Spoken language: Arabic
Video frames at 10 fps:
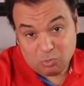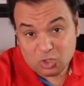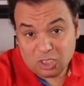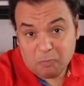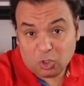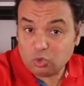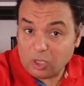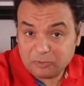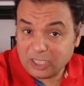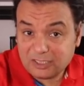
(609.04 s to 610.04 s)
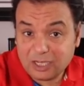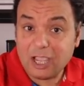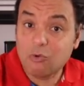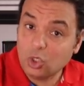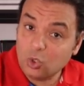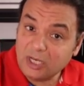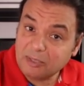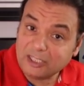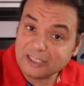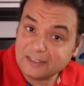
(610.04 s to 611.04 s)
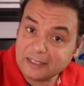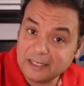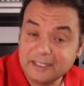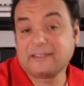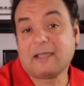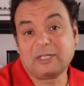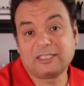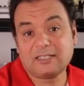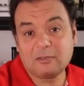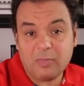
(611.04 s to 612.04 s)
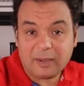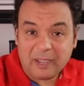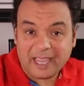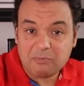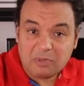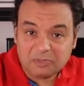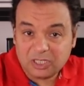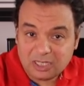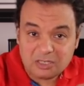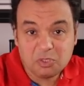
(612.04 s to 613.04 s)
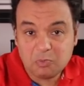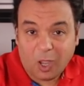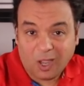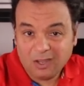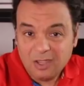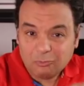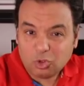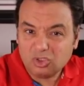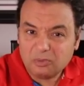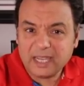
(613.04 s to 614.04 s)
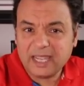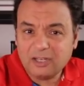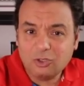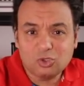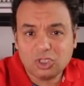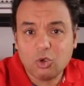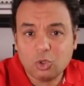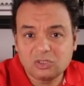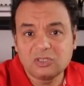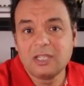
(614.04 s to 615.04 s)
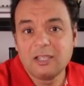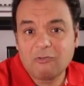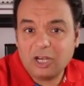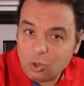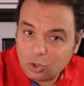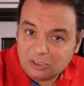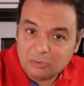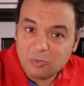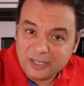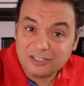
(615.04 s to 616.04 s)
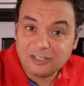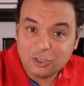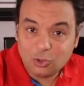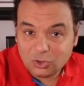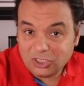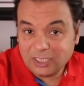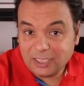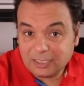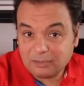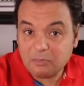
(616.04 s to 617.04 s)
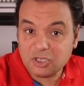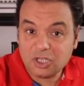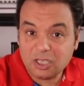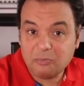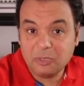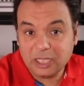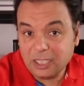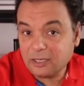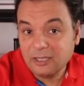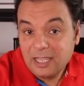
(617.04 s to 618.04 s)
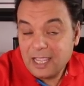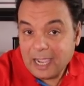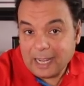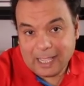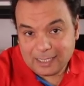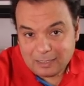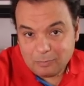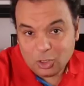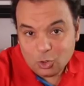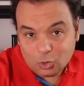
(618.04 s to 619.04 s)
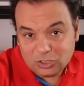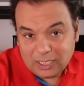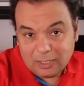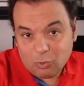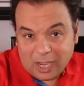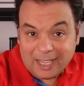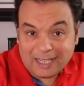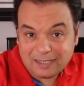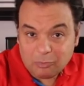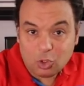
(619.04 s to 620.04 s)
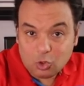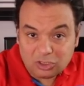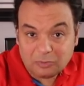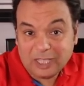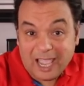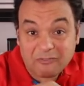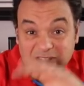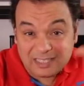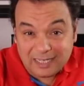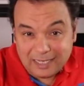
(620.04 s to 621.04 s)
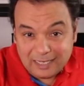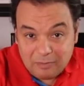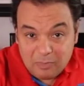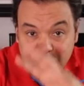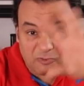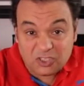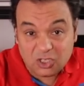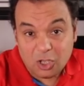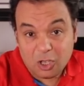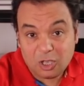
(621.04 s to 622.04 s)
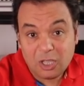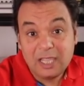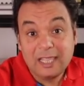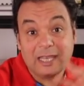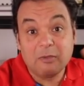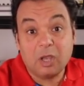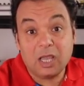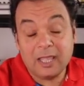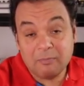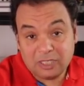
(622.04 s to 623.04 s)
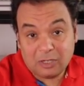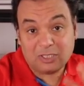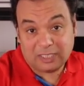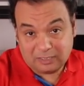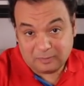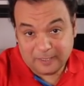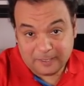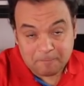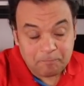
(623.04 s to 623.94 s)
المقطوعه بتاعتك او الاغنيه بتاعتك اللي انت عملتها دي مكان ما بتركز بصباعك تحط مكان النوتة كورد فالكورد بيمثل النوتة ديت ماجير مينير على حسب النوتة وعلى حسب الكورد بتاعها في السلم أو في سياق المقام دوت هتبقى إيه